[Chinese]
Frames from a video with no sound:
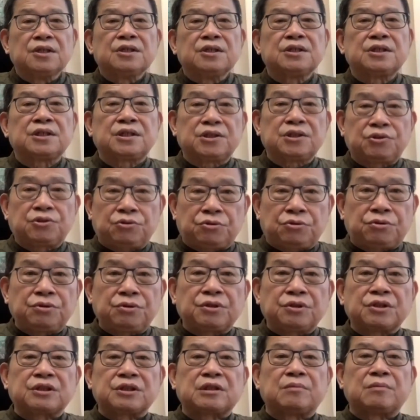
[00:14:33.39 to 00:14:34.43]
失去
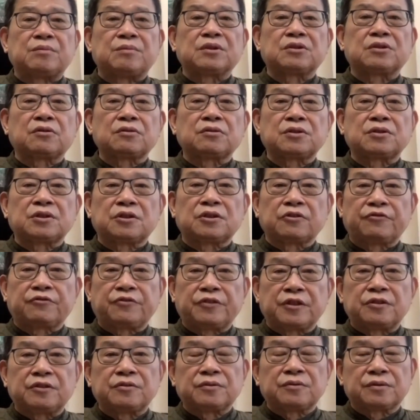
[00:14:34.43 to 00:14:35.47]
的什么东西的
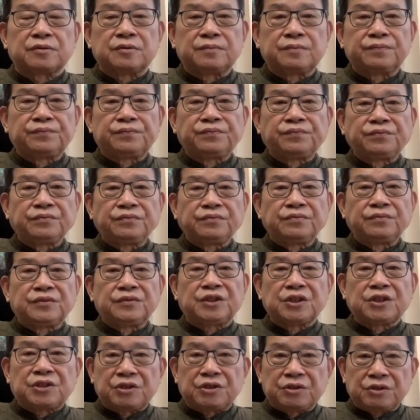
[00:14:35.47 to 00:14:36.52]
愤怒，
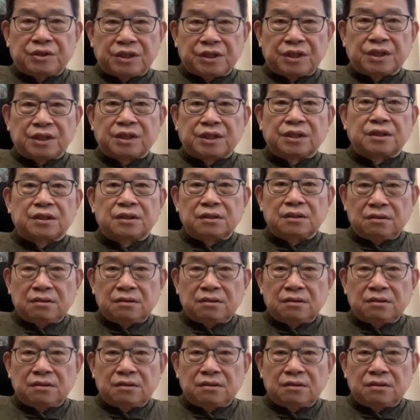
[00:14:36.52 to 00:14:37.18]
这就是一个。